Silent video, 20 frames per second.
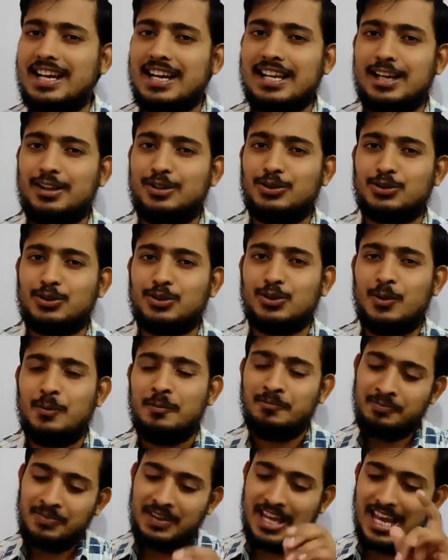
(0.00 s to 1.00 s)
करिए दोस्तों
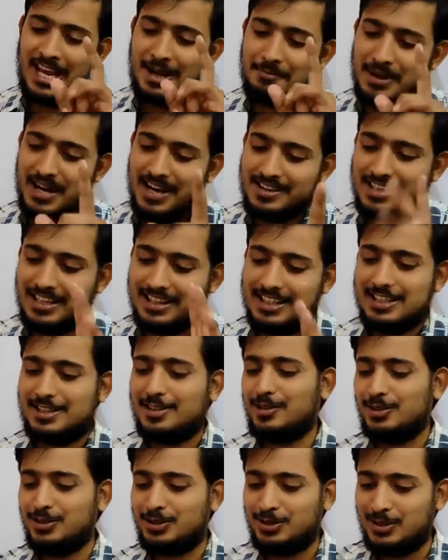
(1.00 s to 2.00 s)
एक बार जल्दी से
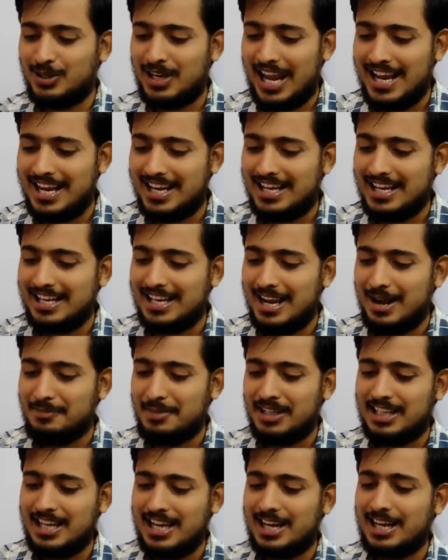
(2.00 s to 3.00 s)
दोस्तों लाइक करिए
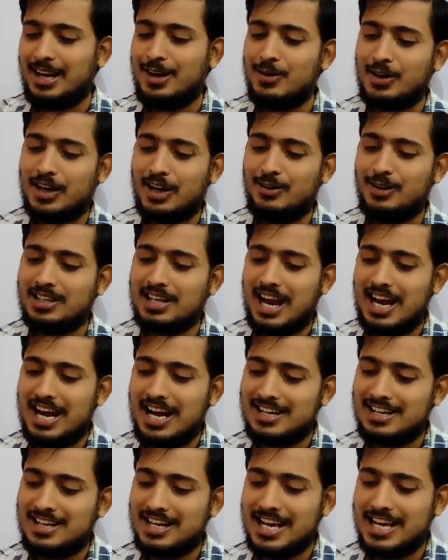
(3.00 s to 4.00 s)
मैं देख रहा हूँ केवल
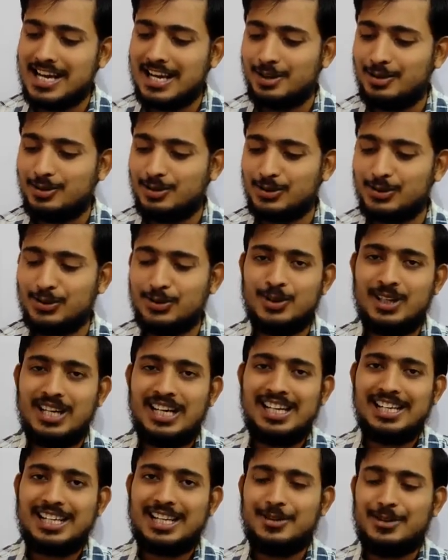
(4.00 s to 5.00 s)
आठ लाइक है दोस्तों
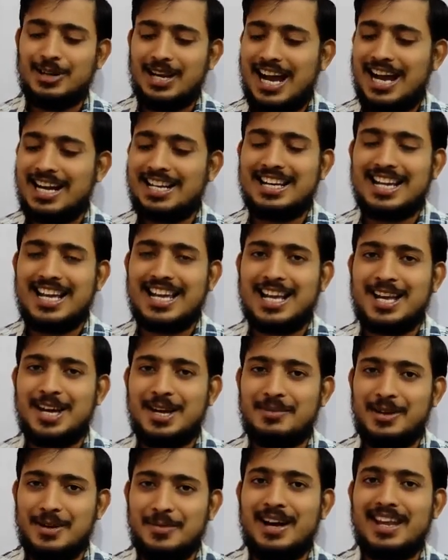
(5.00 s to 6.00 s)
केवल आठ लाइक है
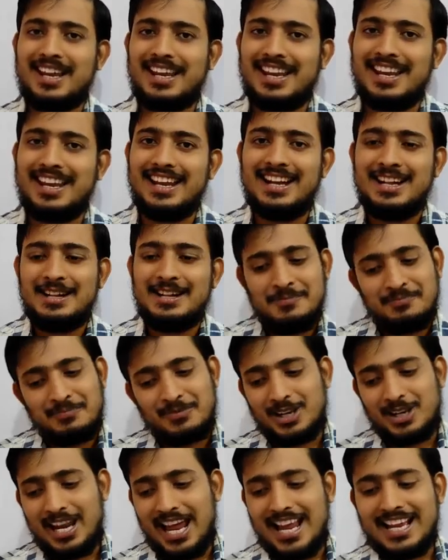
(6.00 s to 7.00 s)
बेईमानी है ना
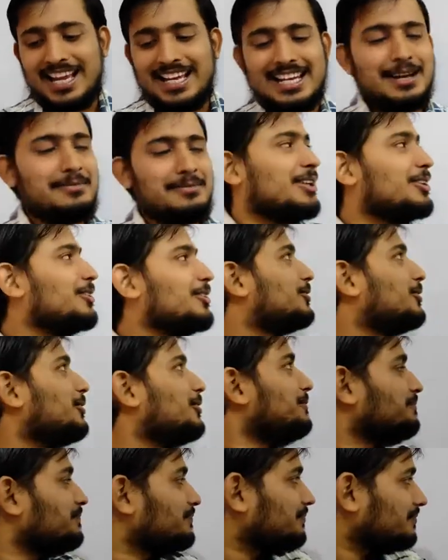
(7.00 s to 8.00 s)
तो लाइक करिए एक बार दोस्तों
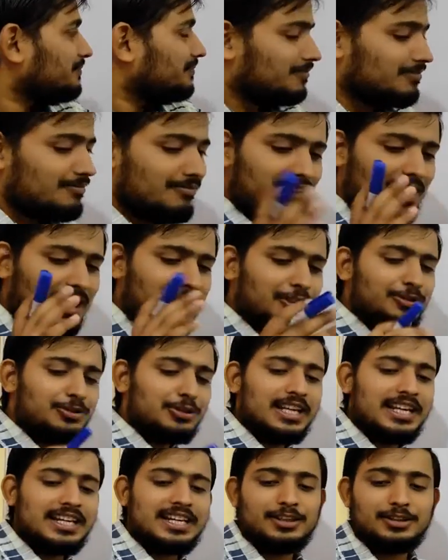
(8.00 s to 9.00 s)
तो
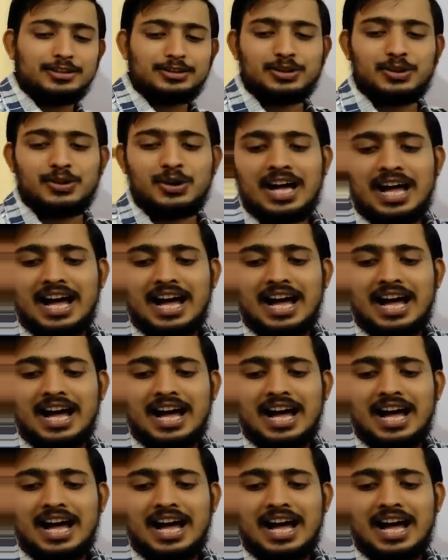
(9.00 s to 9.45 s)
देखिए दोस्तों